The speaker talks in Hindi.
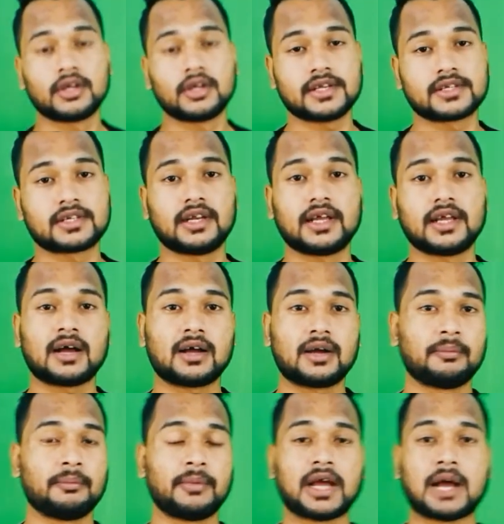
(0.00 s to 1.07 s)
इसलिए आ,
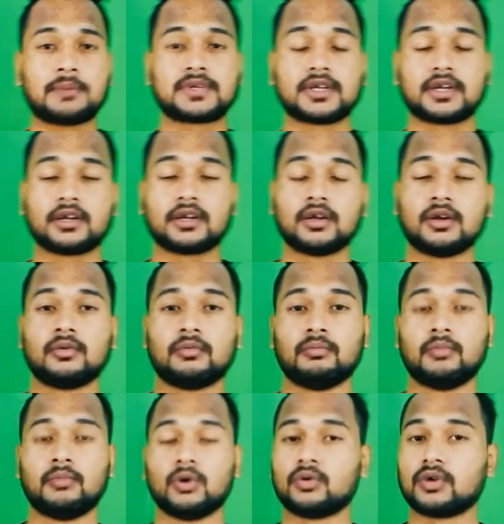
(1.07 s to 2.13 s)
मैं आपसे
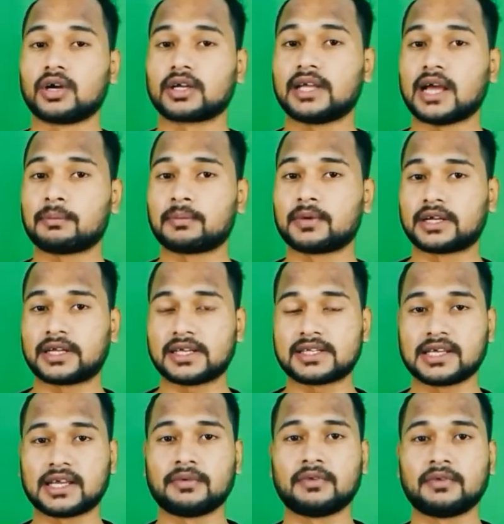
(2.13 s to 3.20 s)
बोलूँगा कि आप
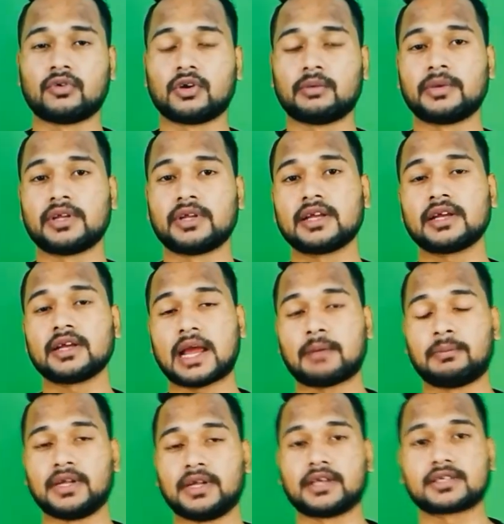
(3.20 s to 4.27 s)
किसी के भी फ़ोन में ये
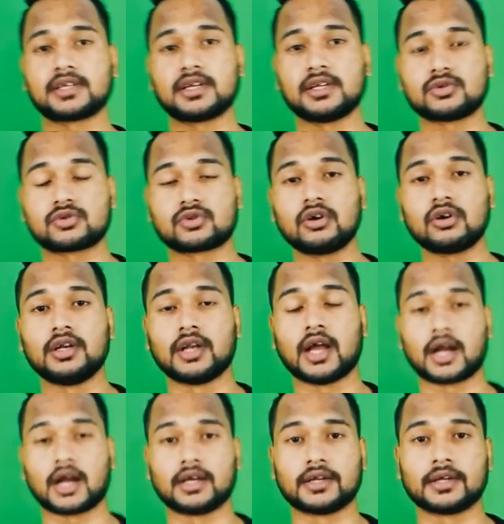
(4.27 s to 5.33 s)
एप्लीकेशन इंस्टॉल
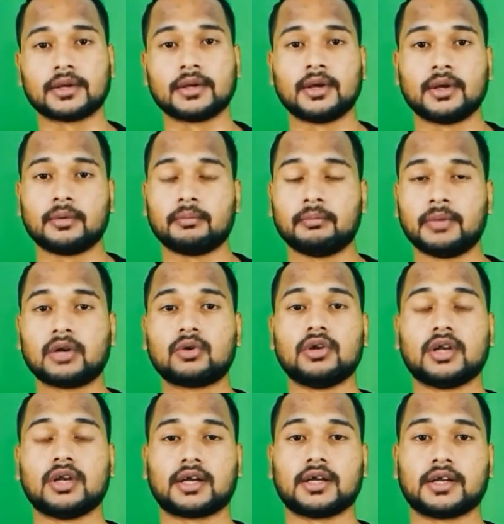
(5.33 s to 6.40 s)
ना करें बिल्कुल
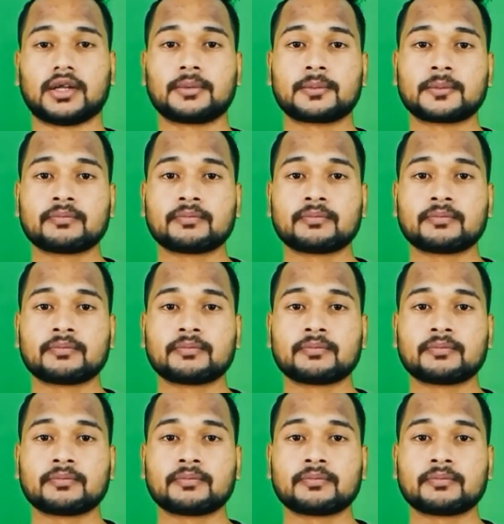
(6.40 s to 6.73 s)
ना करें